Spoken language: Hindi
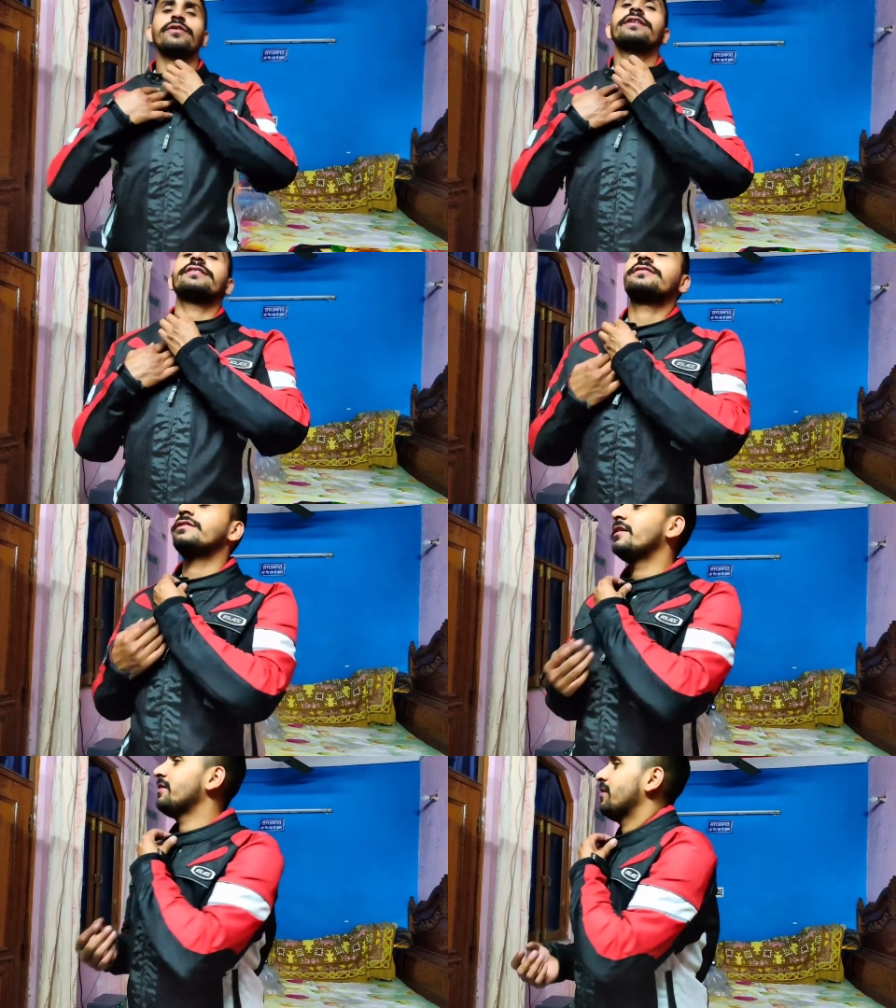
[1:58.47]
फिटिंग
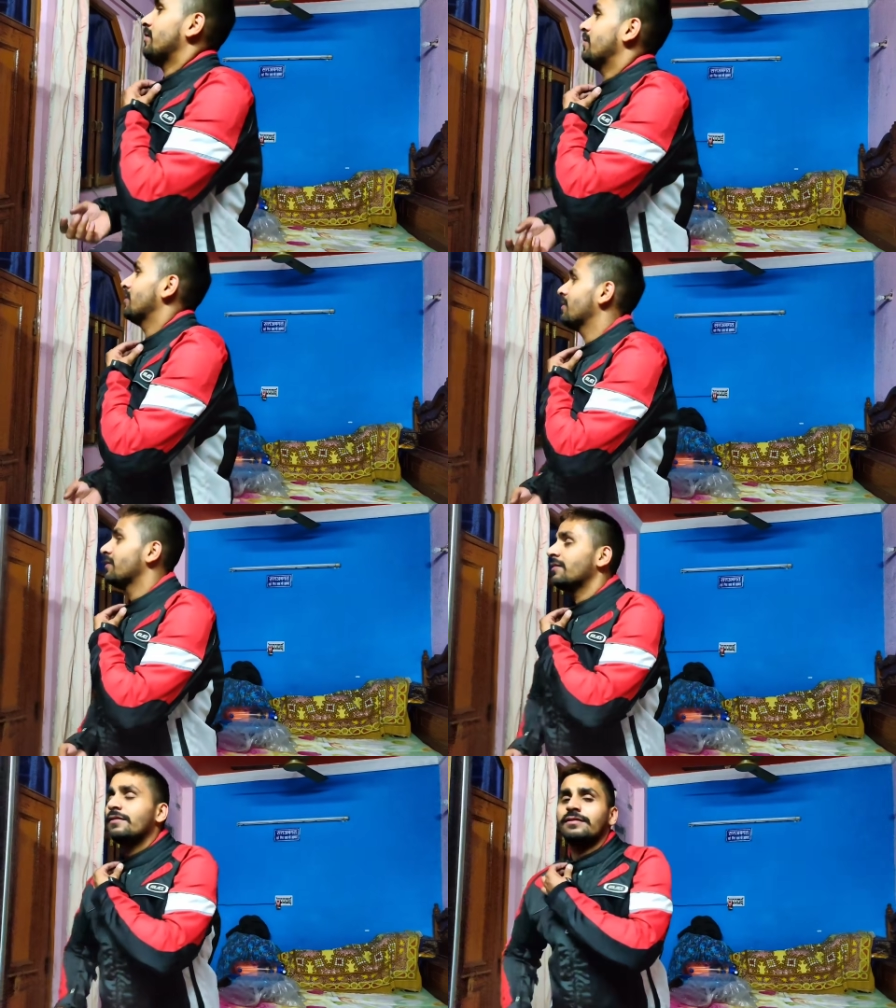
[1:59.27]
अच्छी नहीं है
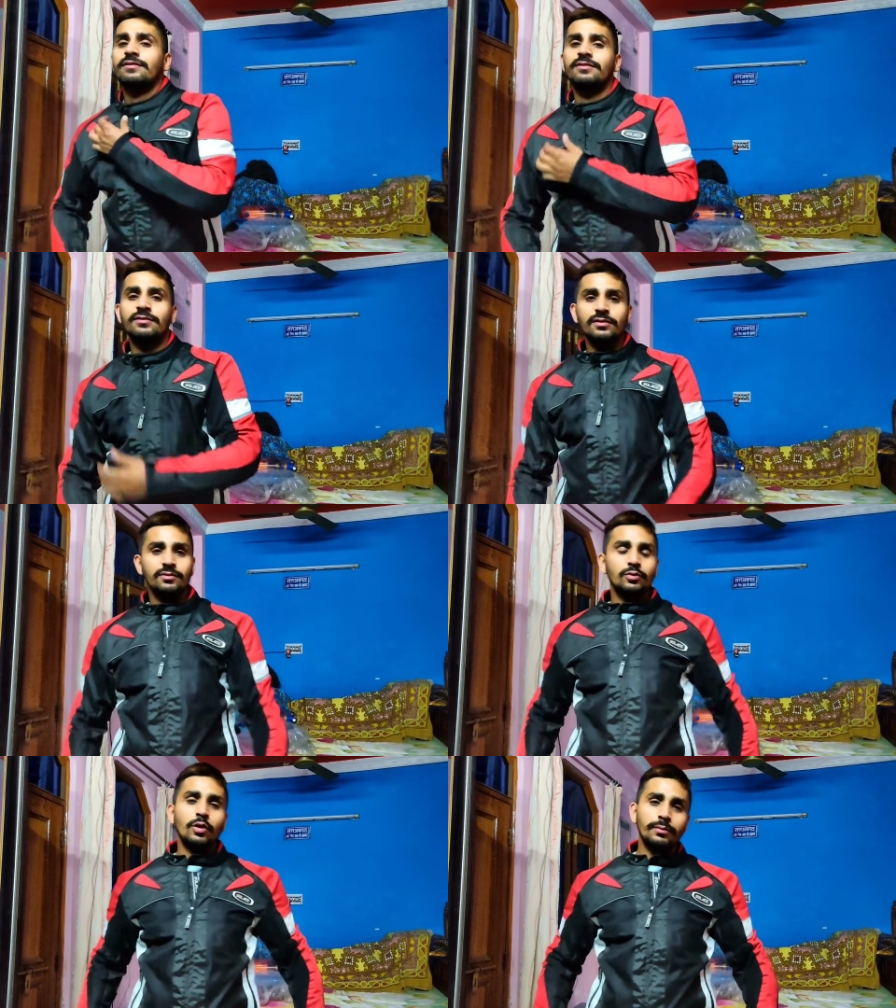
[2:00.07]

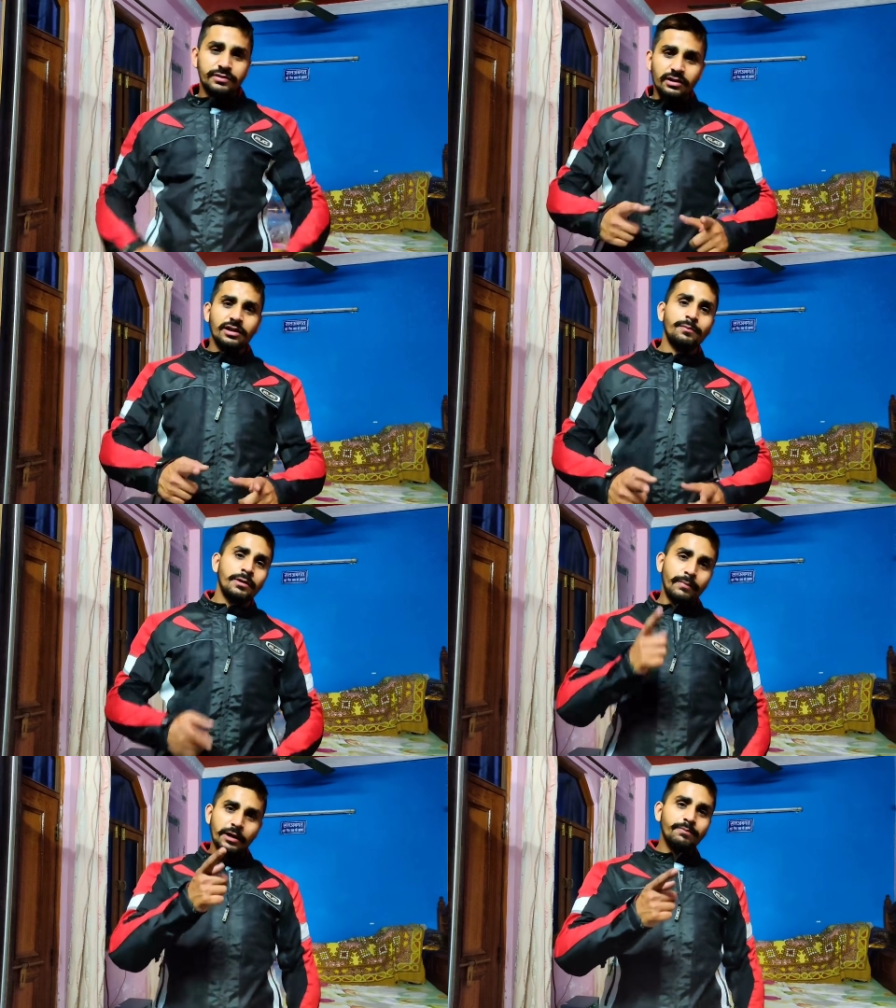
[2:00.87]
तो अब चलते
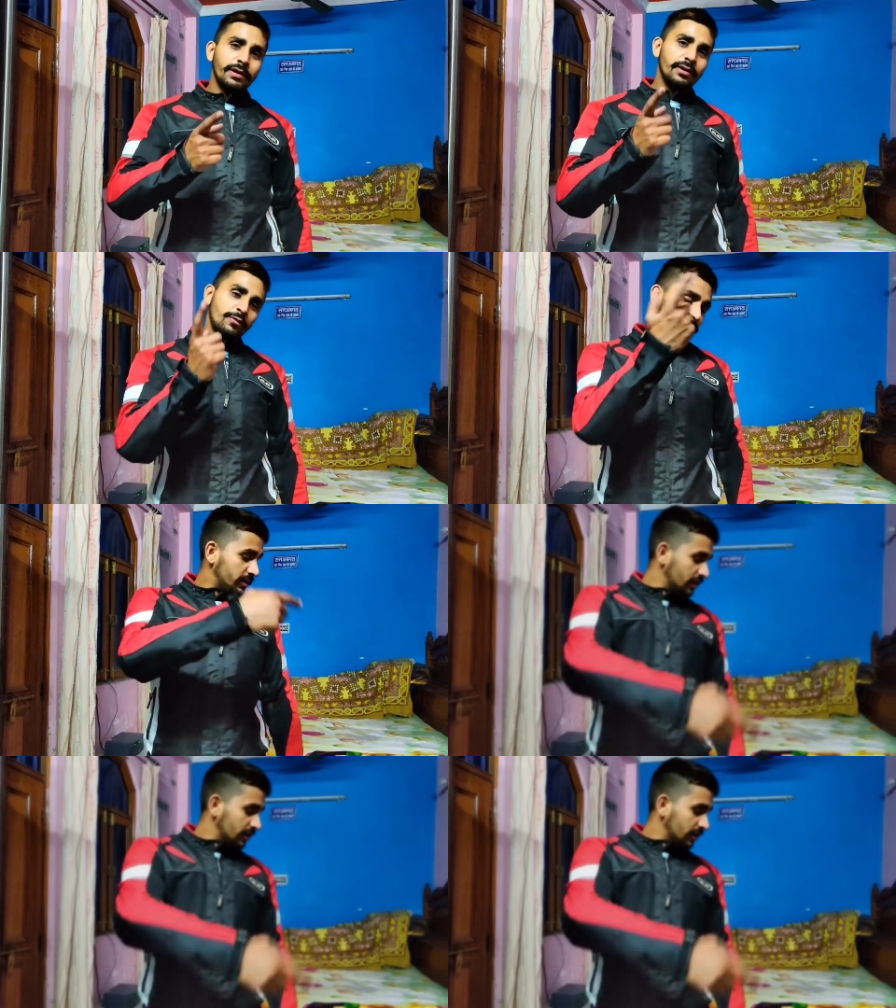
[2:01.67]
अपनी बाइक पे वो